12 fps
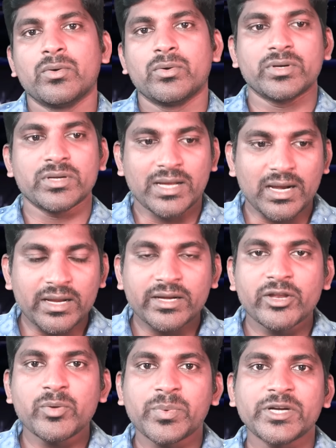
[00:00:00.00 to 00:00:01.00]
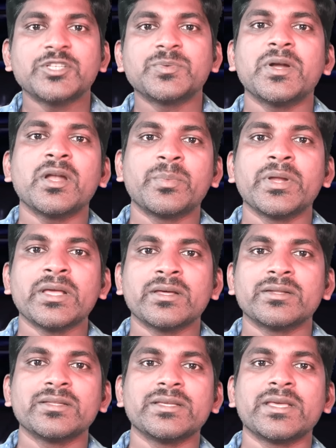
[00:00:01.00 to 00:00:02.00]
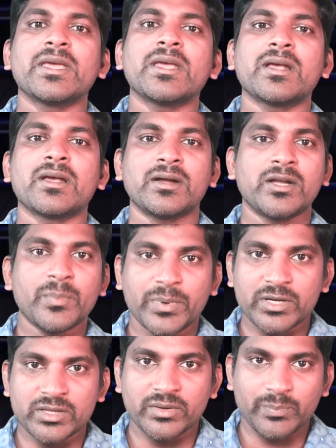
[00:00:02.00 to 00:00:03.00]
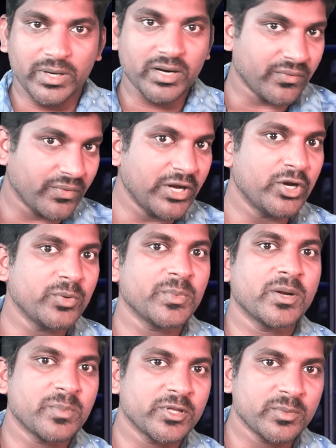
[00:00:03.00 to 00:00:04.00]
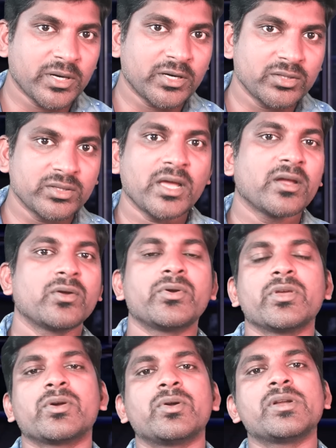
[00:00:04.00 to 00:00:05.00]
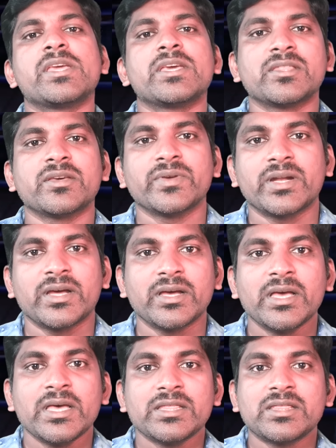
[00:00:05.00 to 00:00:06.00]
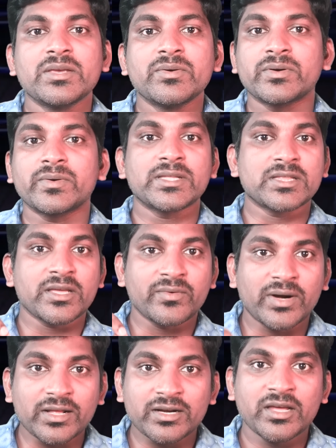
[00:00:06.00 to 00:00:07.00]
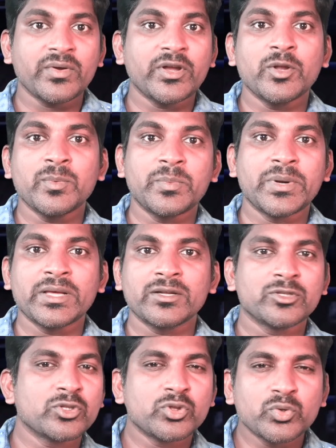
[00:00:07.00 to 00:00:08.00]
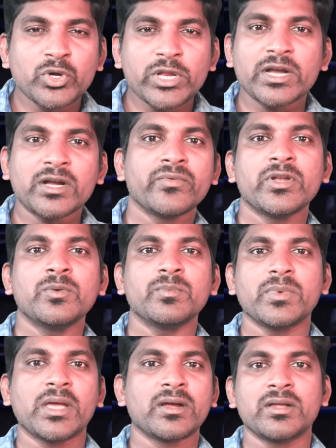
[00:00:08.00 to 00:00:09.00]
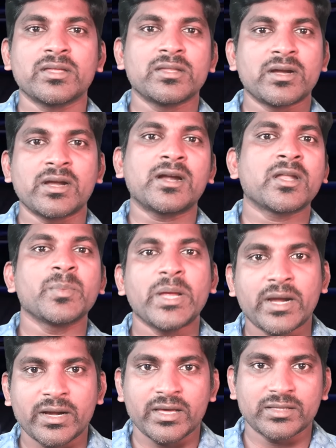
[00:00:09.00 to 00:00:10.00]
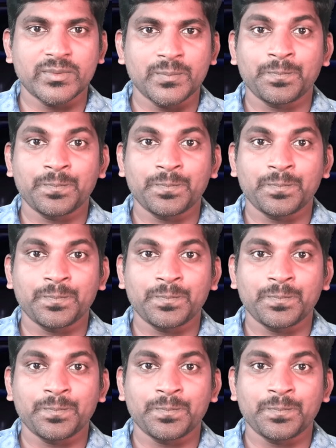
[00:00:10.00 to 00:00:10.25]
ஒரு கலெக்டிவ் பனிஷ்மெண்ட் அப்படிங்கிறது இங்கே கட்டுப்படுத்தப்பட வேண்டும் என்பது மட்டும்தான் எங்களுடைய கொள்கையை தவிர தீவிரவாதத்தை வளர்க்க வேண்டும் அப்படிங்கிறது துளி அளவிலும் எங்களுக்கு அதில் நாட்டமே கிடையாது